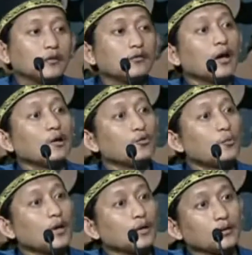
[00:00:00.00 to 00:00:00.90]
Eh jangan
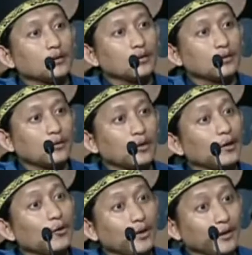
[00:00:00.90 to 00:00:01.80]
lupa ya
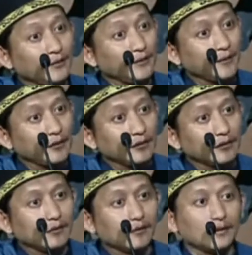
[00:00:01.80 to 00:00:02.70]
oleh-olehnya